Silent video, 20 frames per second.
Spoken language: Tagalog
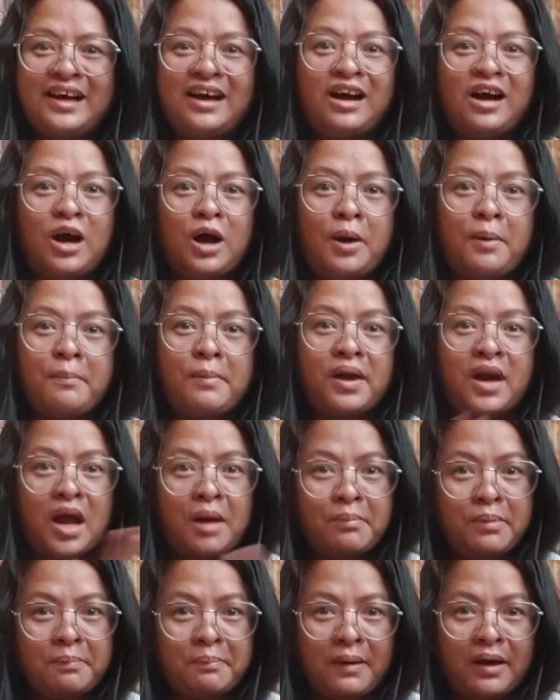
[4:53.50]
uh,
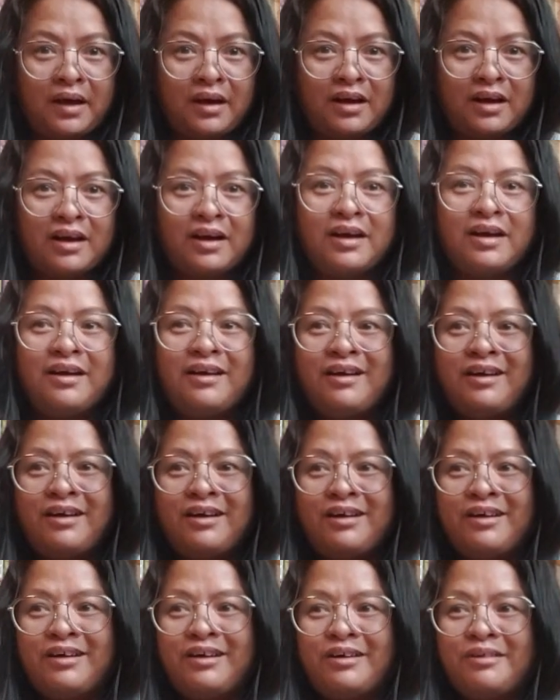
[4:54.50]
marami pang
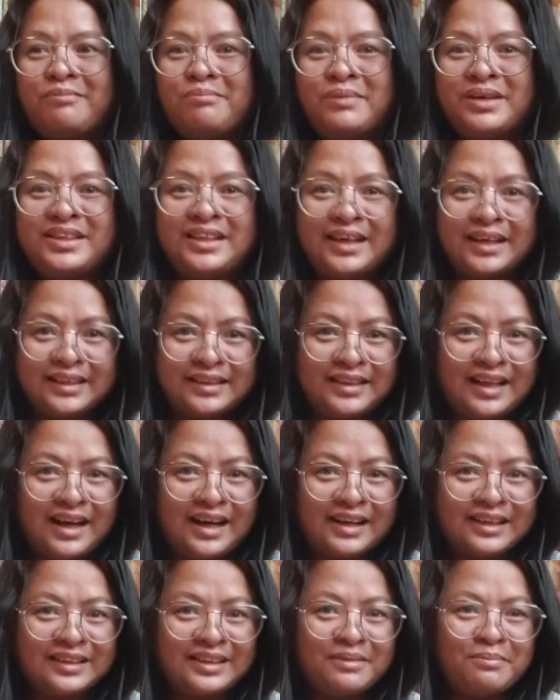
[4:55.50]
madagdag